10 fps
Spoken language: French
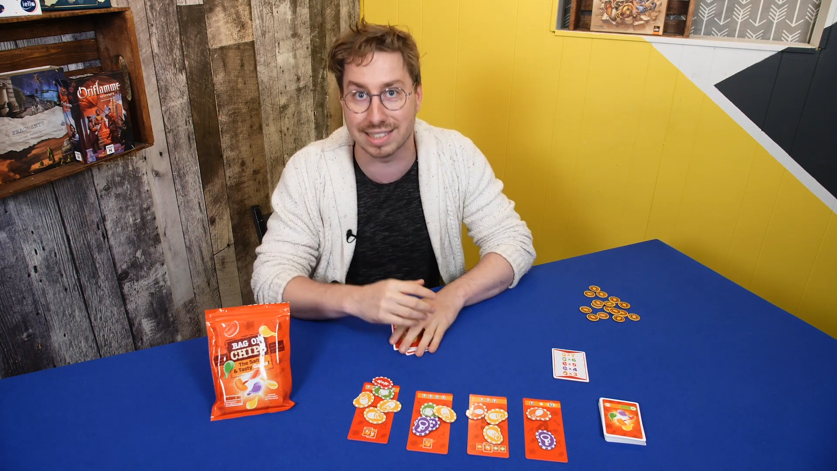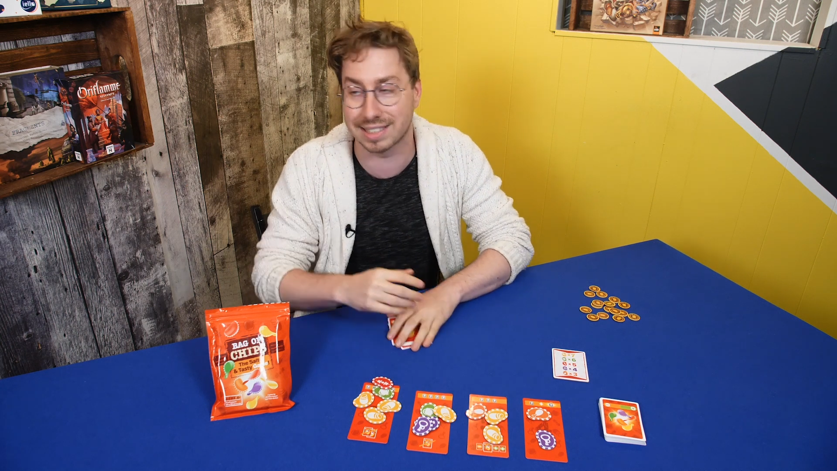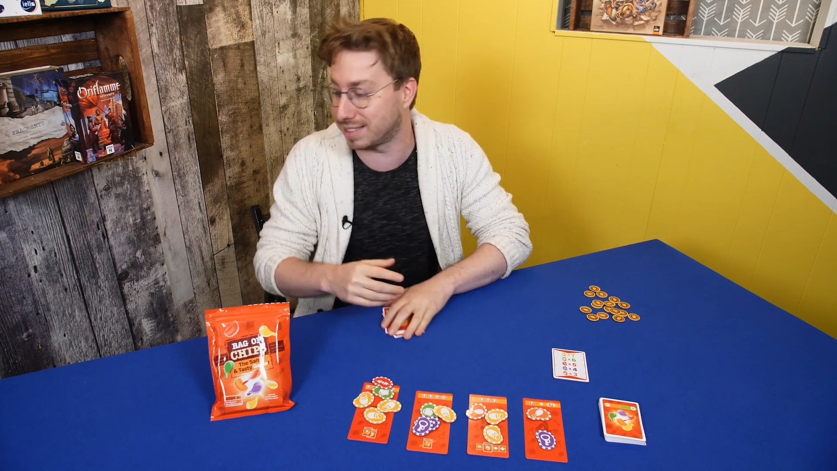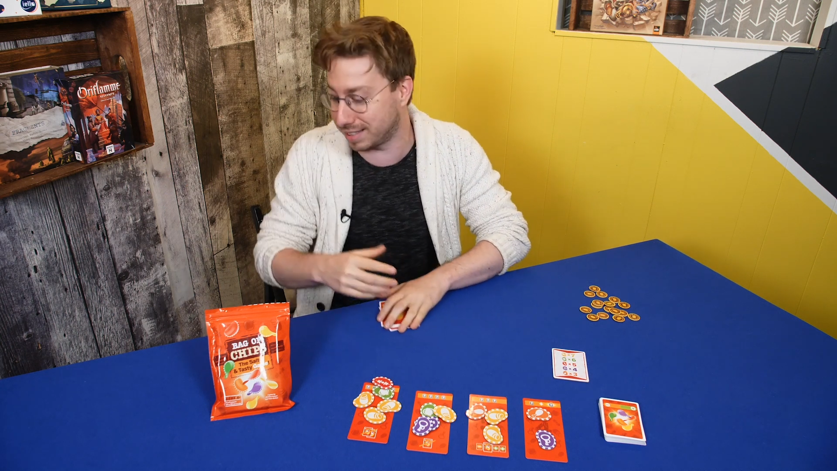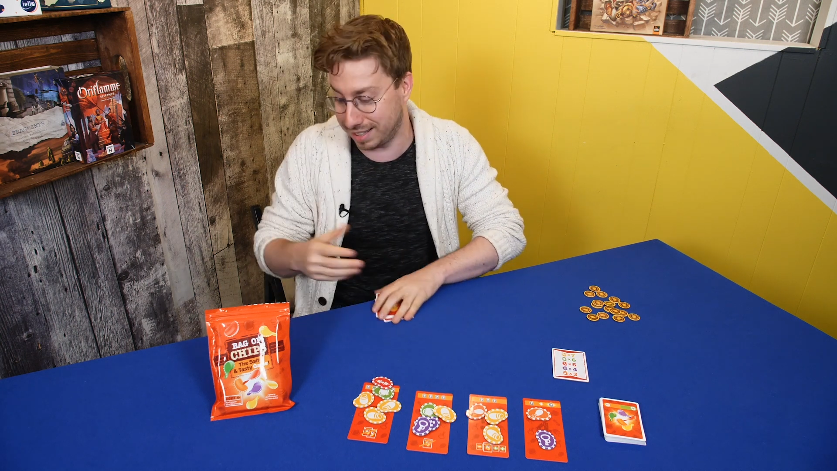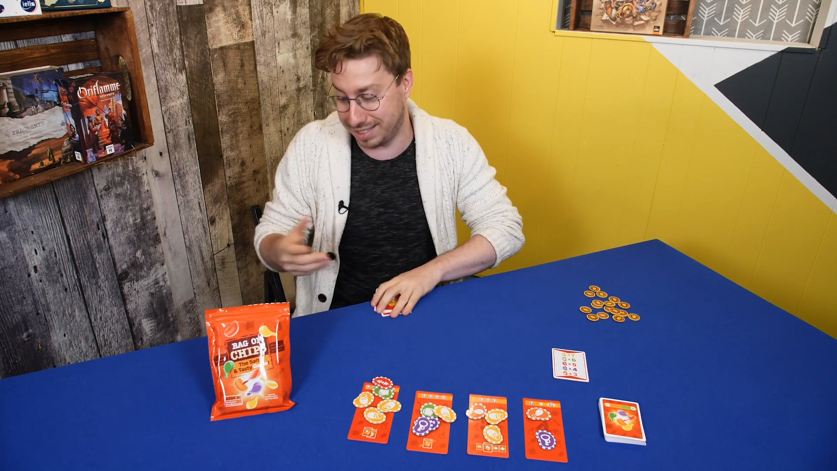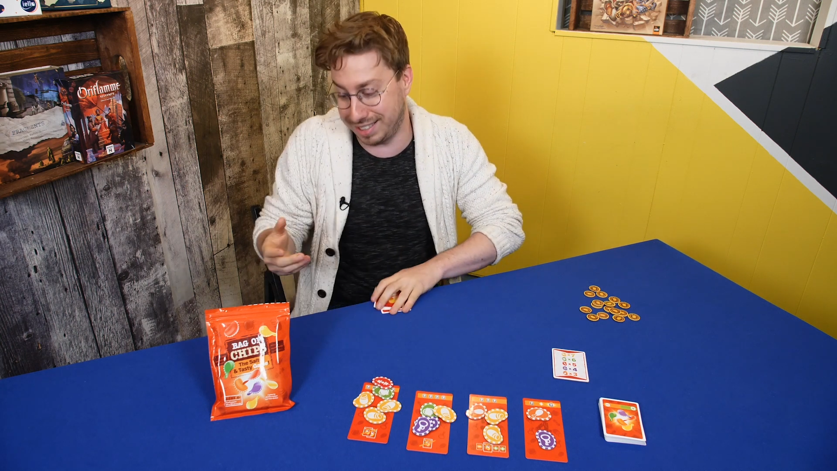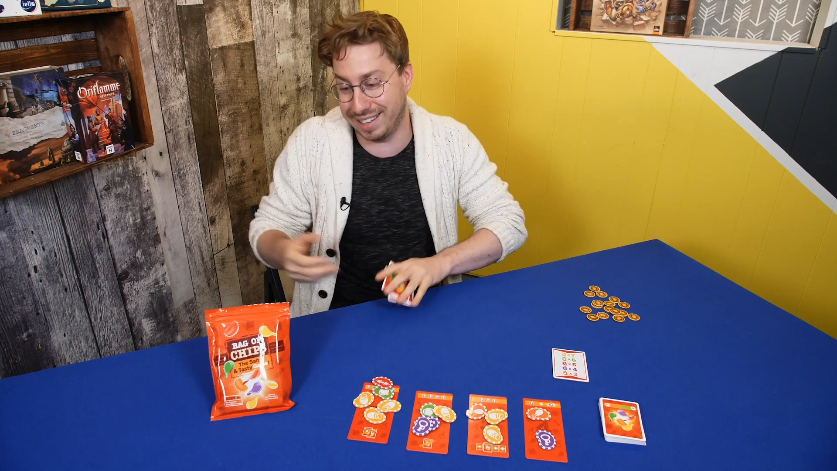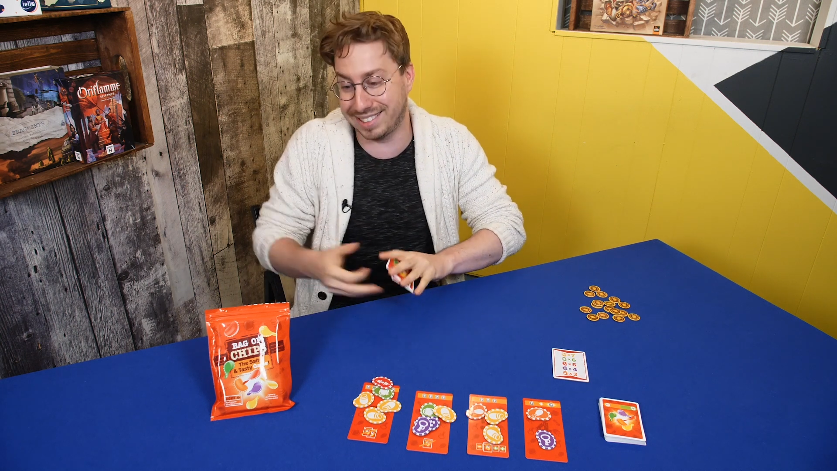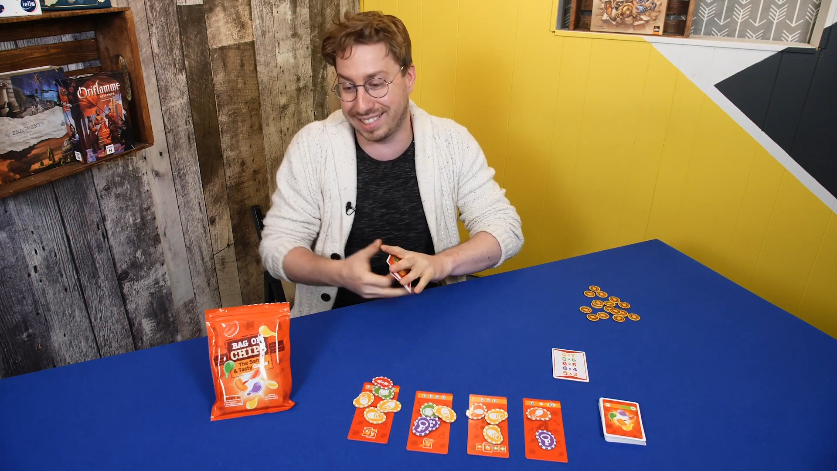
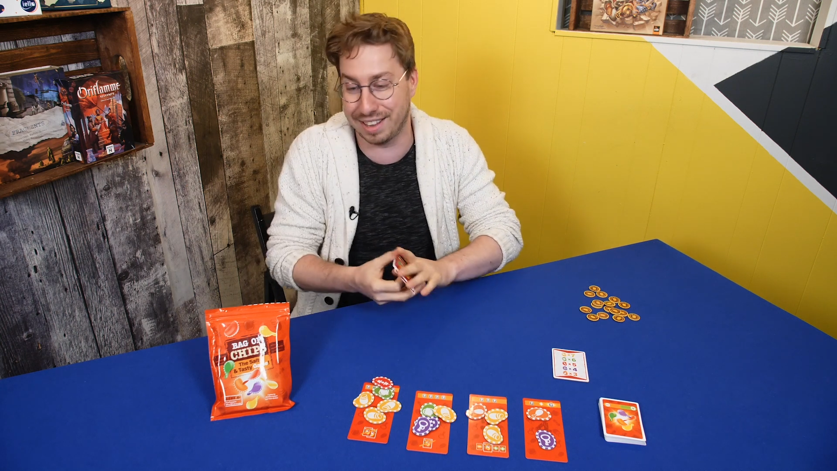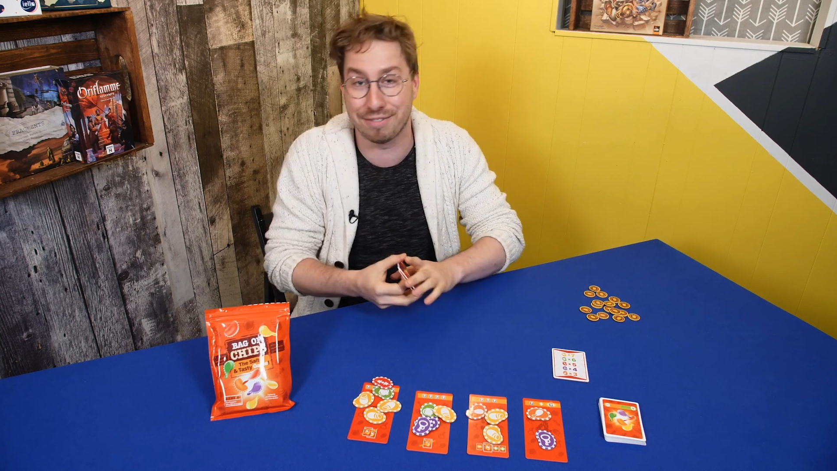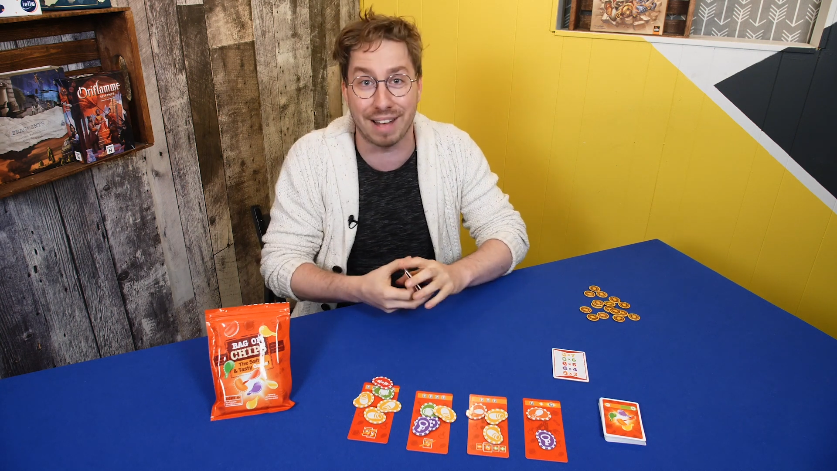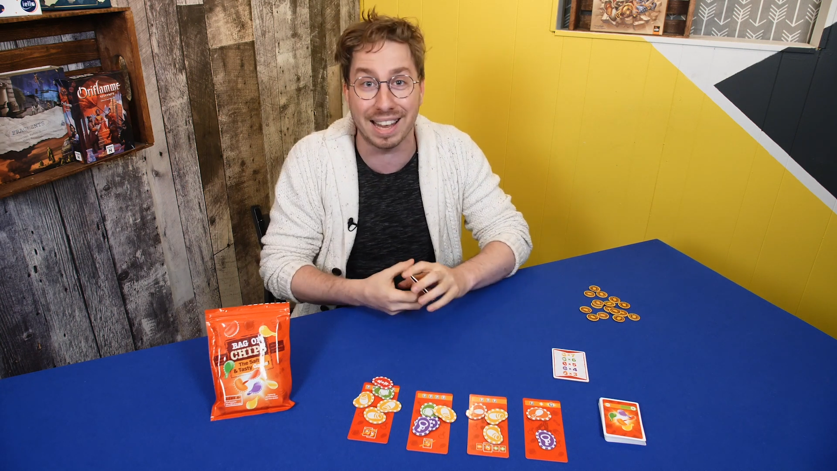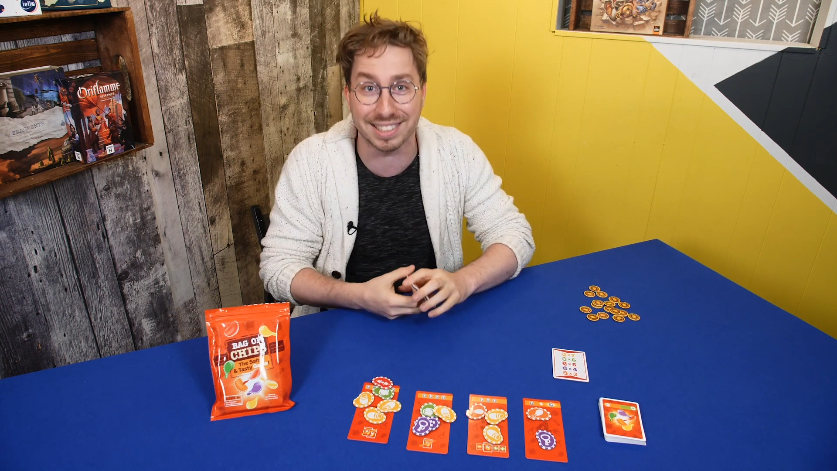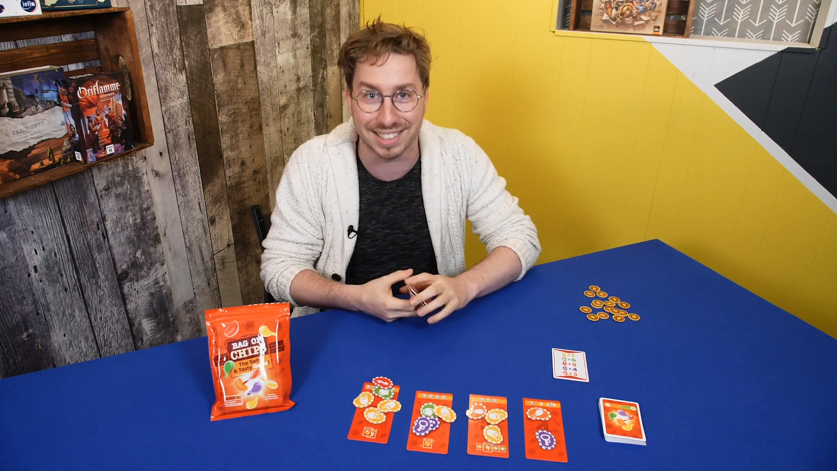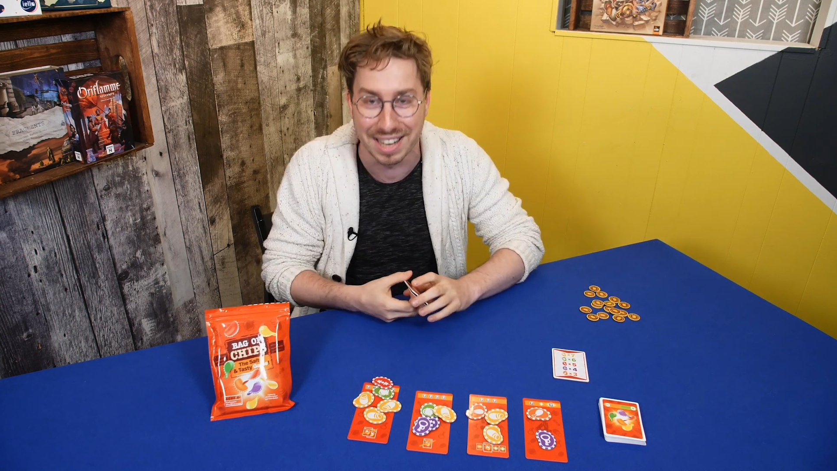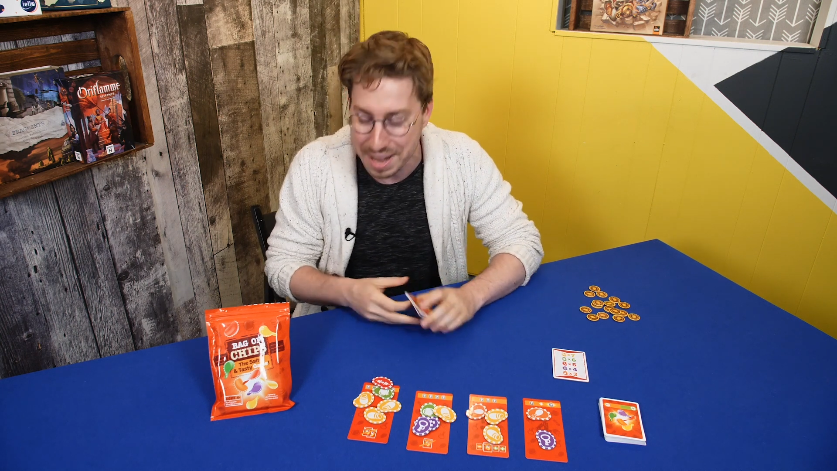se défasse.